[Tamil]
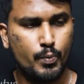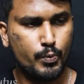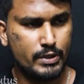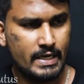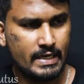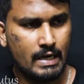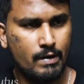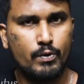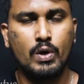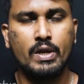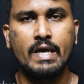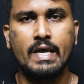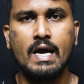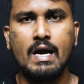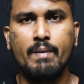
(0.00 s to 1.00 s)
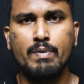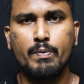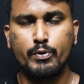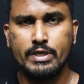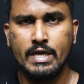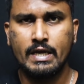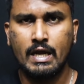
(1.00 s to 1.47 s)
புதிய கல்விக் கொள்கையா அப்போ
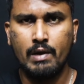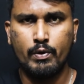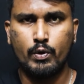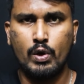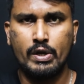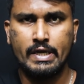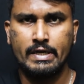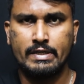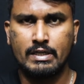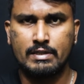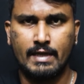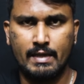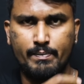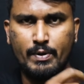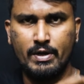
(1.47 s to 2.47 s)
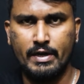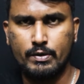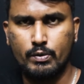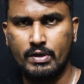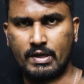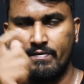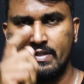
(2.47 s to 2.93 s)
புதிய கல்விக் கொள்கைங்கிற தலைப்பில்
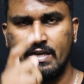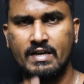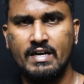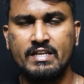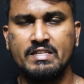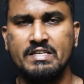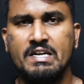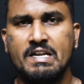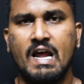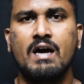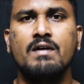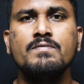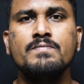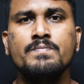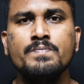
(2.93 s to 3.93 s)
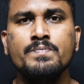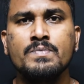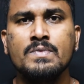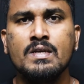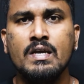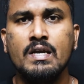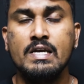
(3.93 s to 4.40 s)
இன்றைக்கி ஒரு கவிதை எடுத்து நீட்டுறா
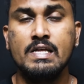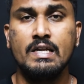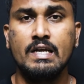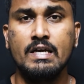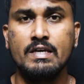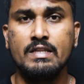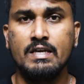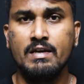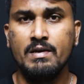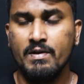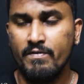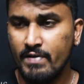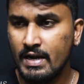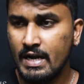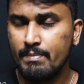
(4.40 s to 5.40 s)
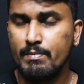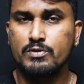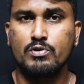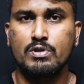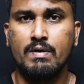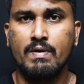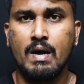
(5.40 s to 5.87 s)
இது என்ன இது வேளாண்
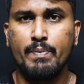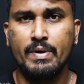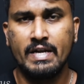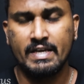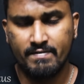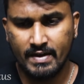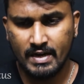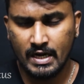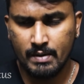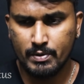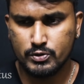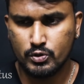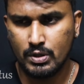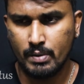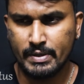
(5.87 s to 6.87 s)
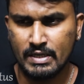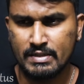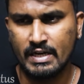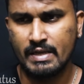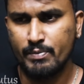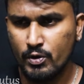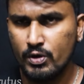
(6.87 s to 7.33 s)
மசோதாவா அப்போ இன்றைக்கி வேளாண் மசோதா
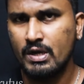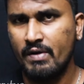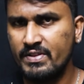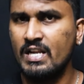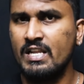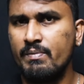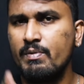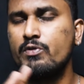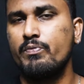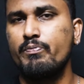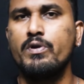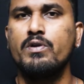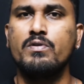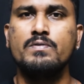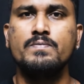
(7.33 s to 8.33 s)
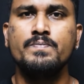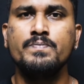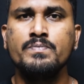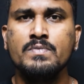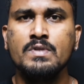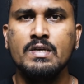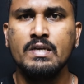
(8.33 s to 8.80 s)
அப்படிங்கிற தலைப்பில் ஒரு கவிதை நம்ம ட்விட் பண்ணணும்
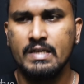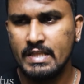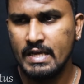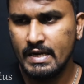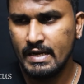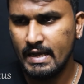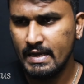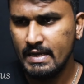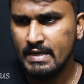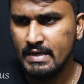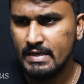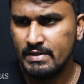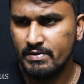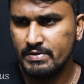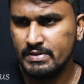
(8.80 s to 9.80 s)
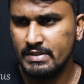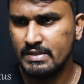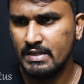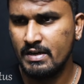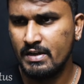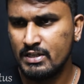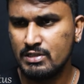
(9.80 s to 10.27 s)
இது என்ன இது வந்து
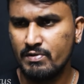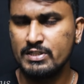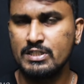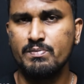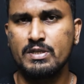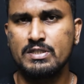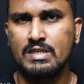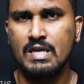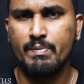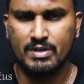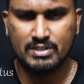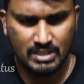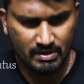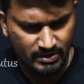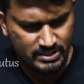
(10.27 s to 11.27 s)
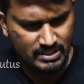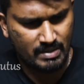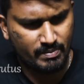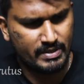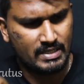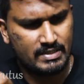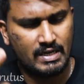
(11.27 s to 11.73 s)
இந்த ரிசர்வேஷன் பிரச்சனை அப்போ ரிசர்வேஷன்
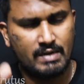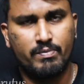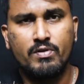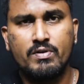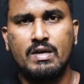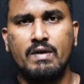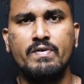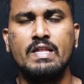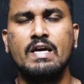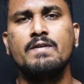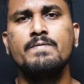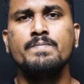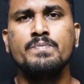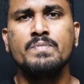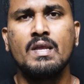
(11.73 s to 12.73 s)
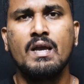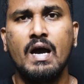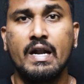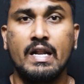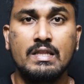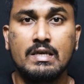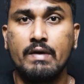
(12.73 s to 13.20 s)
அப்படிங்கிற தலைப்பில் ஒரு கவிதை
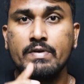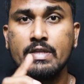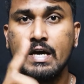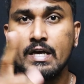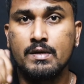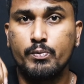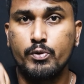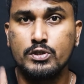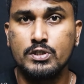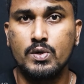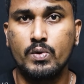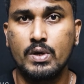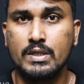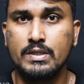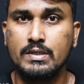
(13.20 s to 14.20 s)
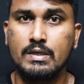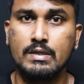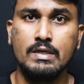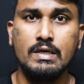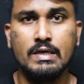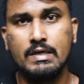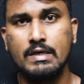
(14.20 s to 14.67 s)
ஆனால் அந்த கவிதை யாருக்கும்
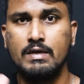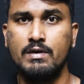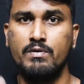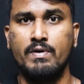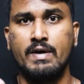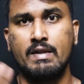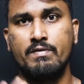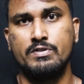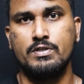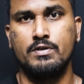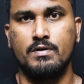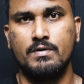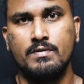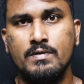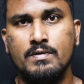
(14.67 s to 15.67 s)
புரிஞ்சிடக்கூடாதுங்கிறது வேறு விஷயம்